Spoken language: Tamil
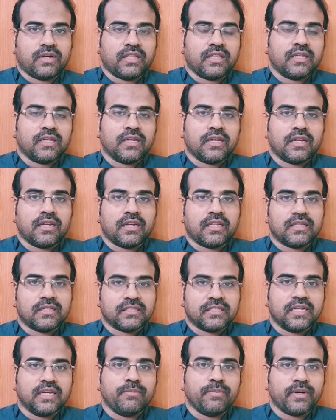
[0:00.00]
அதுக்கு அதை
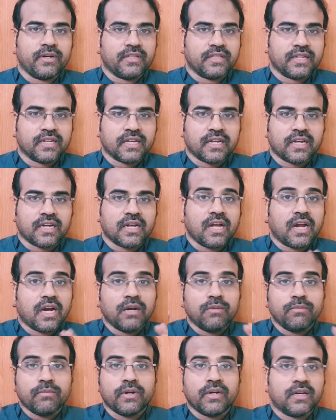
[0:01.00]
சரிப்பட்டதுக்காக
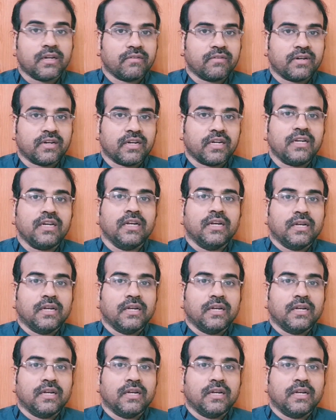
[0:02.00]
அனுமன் அவர்கள்